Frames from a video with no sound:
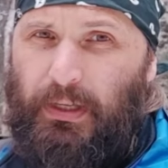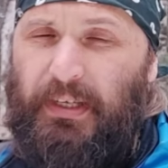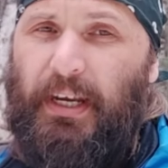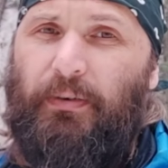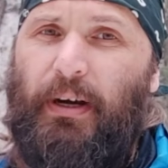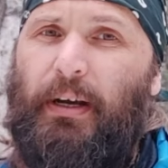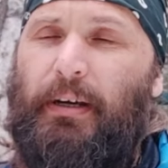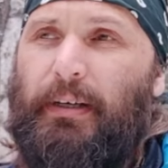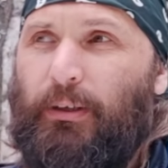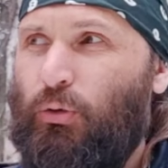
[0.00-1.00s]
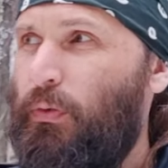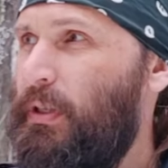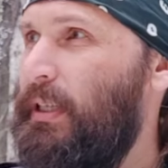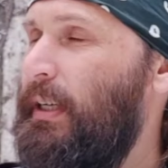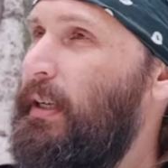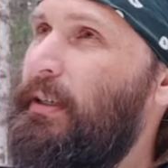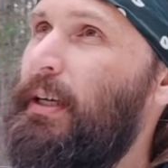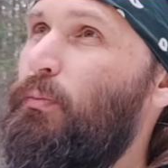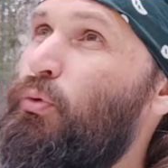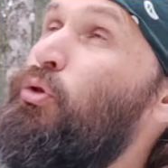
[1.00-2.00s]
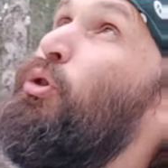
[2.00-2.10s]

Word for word: дерево готовится к тому,